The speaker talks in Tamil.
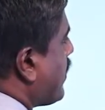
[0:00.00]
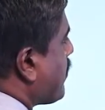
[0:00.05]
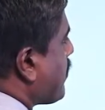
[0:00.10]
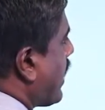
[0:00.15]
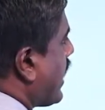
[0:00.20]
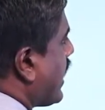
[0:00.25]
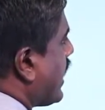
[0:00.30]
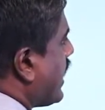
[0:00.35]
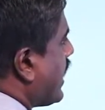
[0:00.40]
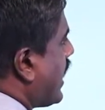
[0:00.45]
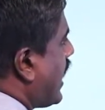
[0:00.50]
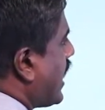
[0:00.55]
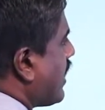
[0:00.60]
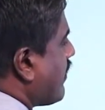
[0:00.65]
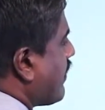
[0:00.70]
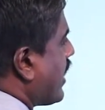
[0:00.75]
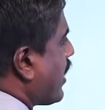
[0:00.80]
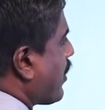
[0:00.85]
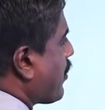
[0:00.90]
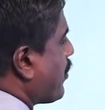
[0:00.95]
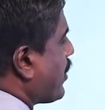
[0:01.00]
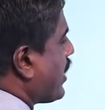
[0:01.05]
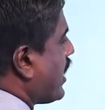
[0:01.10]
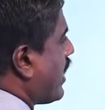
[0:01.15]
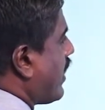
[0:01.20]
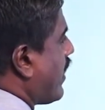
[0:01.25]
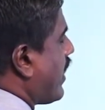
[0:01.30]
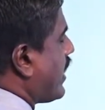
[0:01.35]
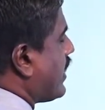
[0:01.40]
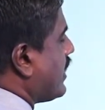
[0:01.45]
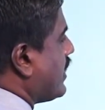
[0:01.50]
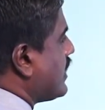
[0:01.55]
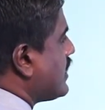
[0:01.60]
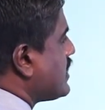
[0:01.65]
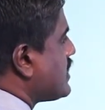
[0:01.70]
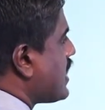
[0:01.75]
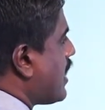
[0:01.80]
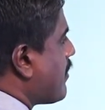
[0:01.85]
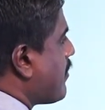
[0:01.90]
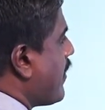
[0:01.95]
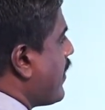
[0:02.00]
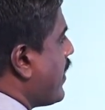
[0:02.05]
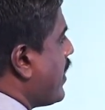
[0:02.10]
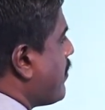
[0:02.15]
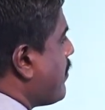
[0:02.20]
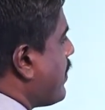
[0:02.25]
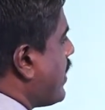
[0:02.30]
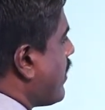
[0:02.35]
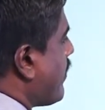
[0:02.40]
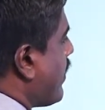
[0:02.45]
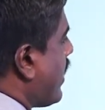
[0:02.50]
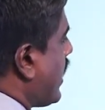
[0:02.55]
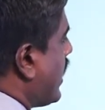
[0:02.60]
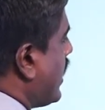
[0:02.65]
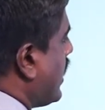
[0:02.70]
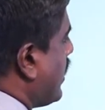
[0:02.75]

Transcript: எண் பதினாலு வரக்கூடியதாறு சமவெளி பின்னமாக